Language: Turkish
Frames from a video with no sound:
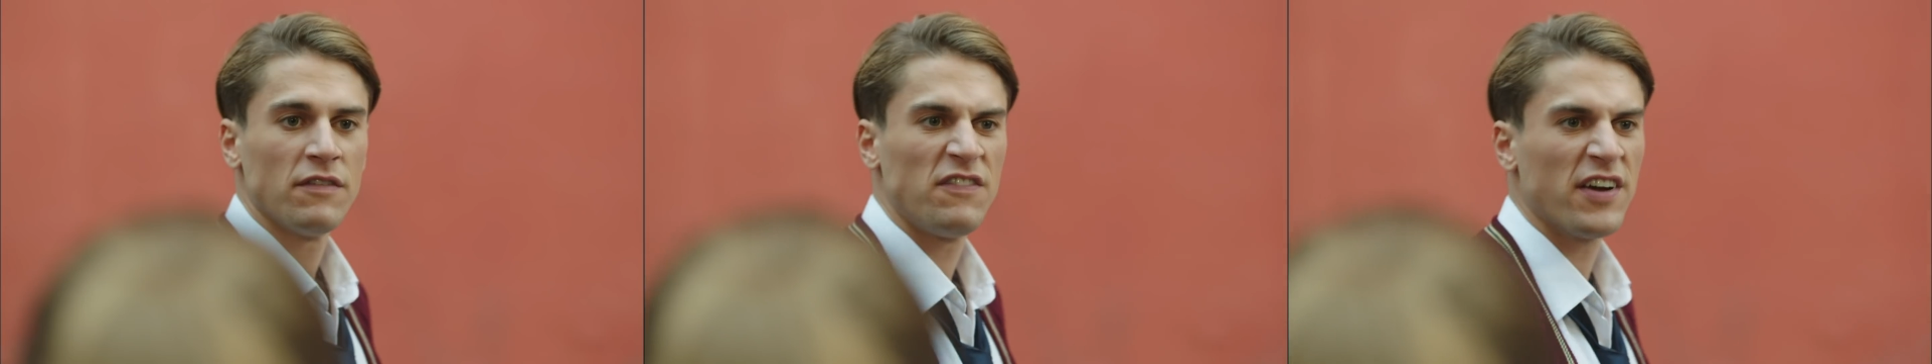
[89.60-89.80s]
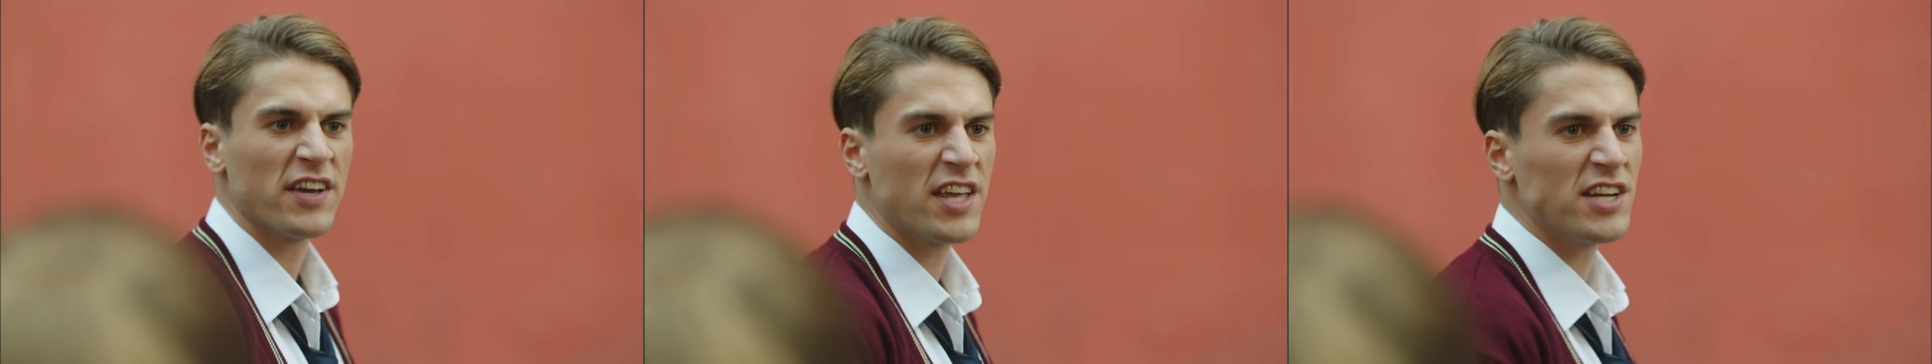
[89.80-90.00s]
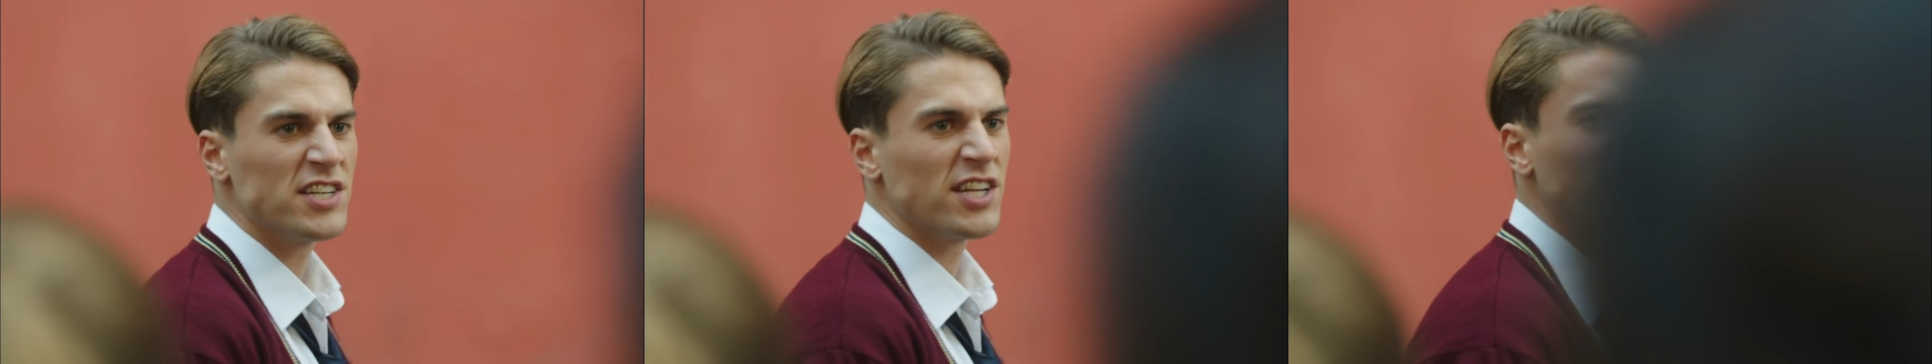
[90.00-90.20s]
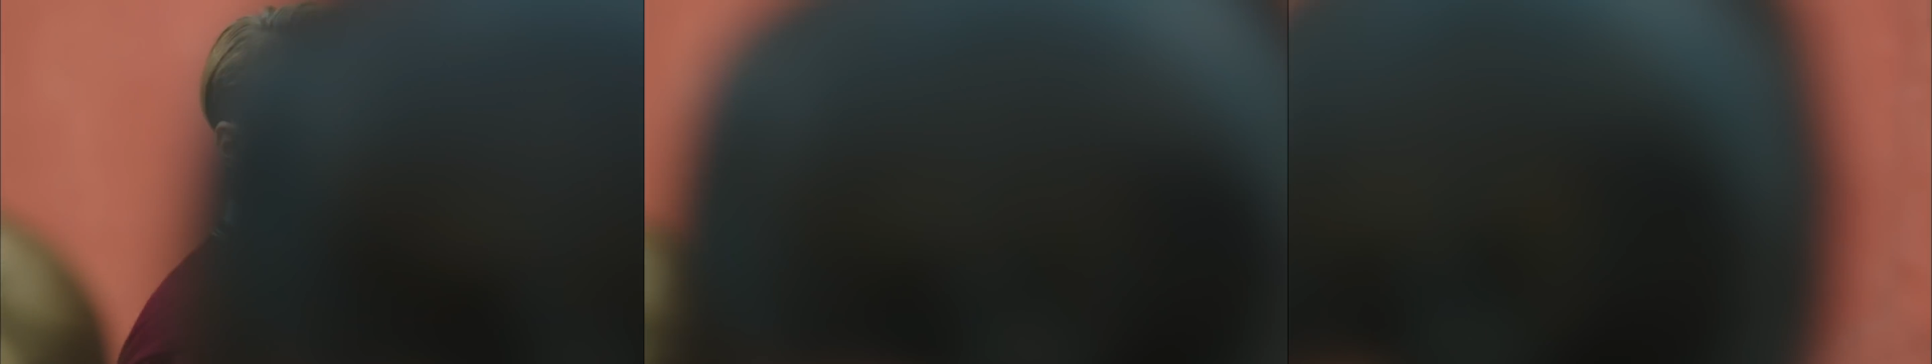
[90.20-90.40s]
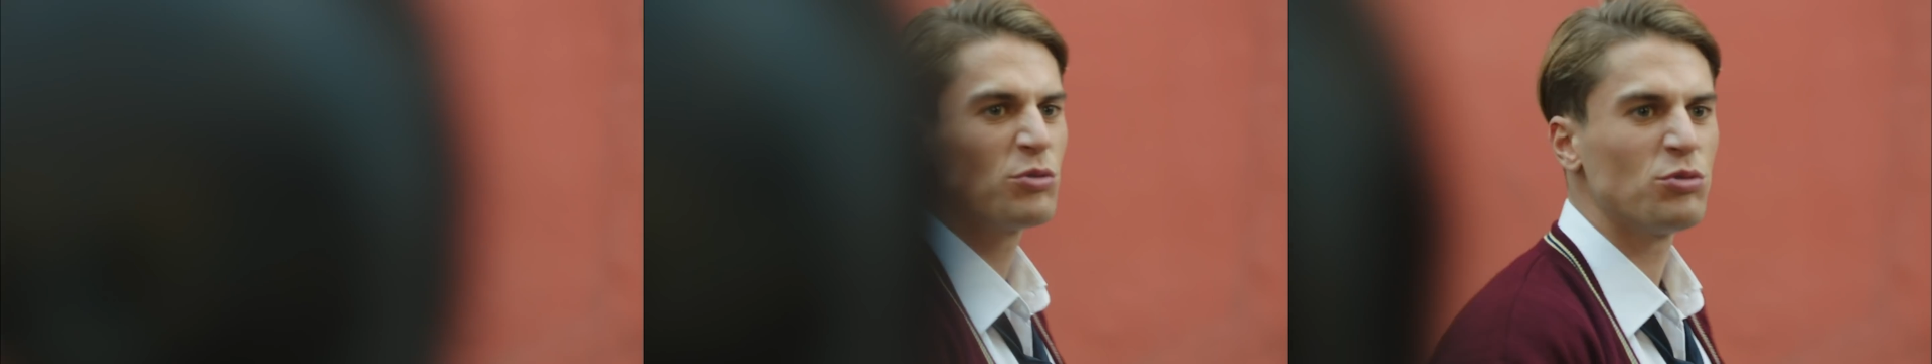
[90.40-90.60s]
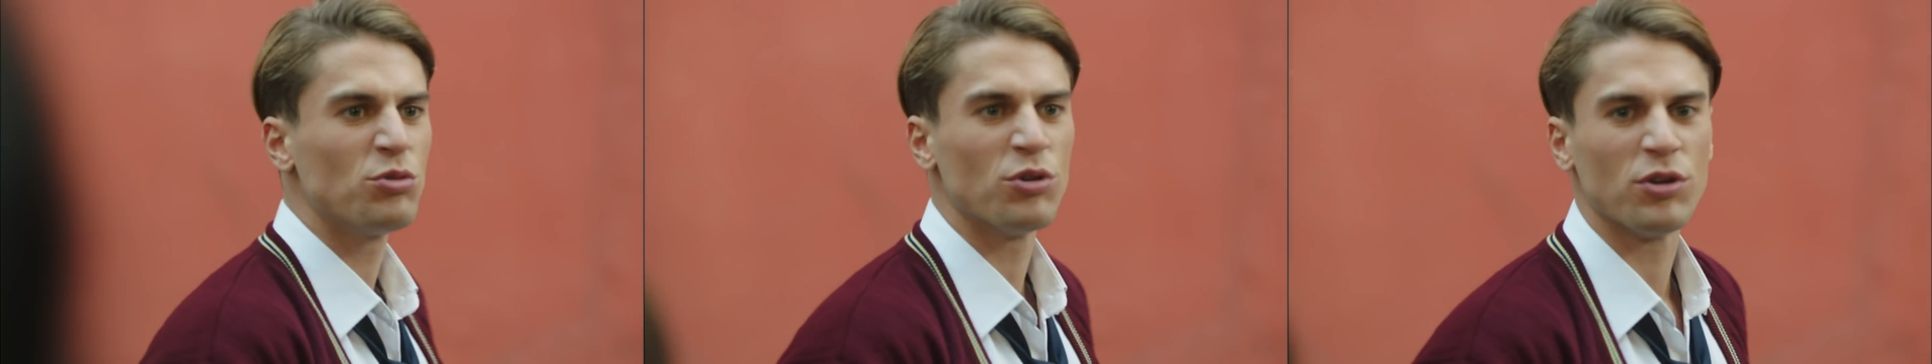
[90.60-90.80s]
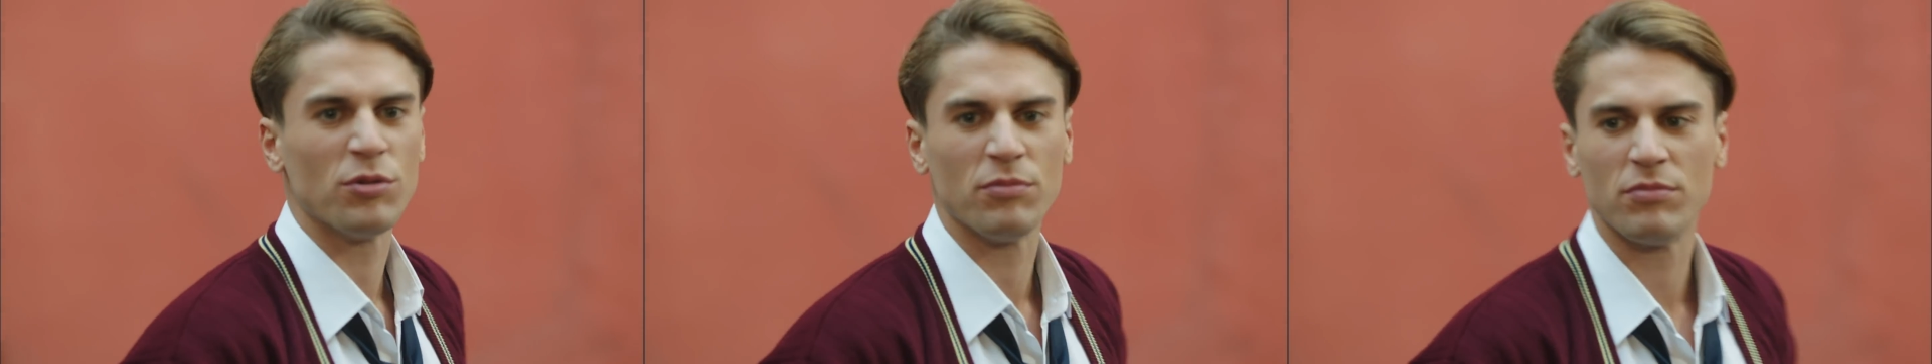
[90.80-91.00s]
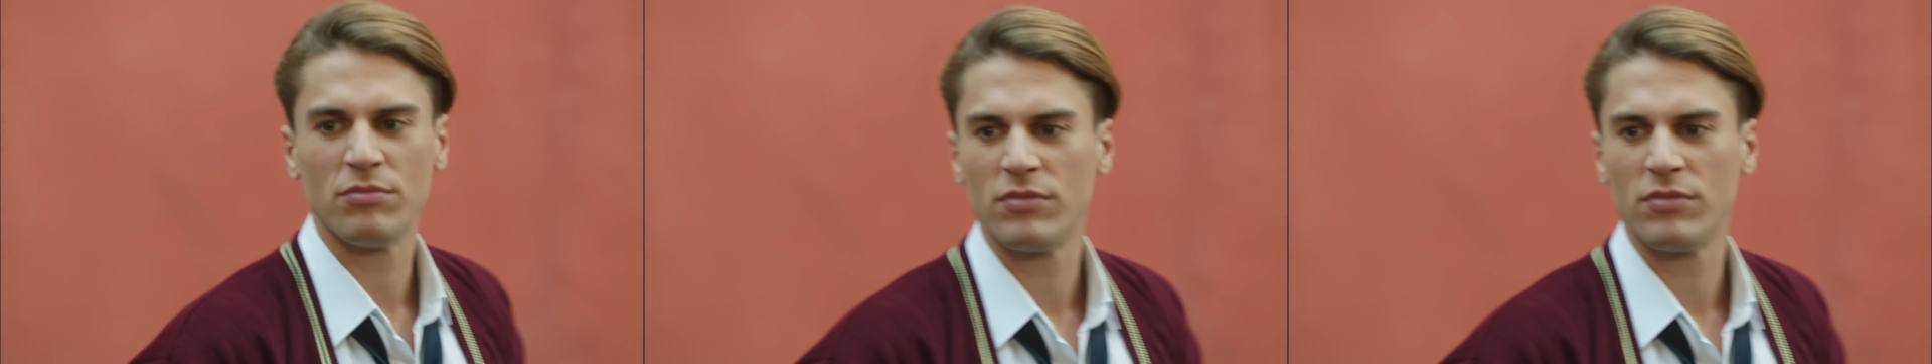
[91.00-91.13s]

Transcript: Fakir çetelesi tutuyorum.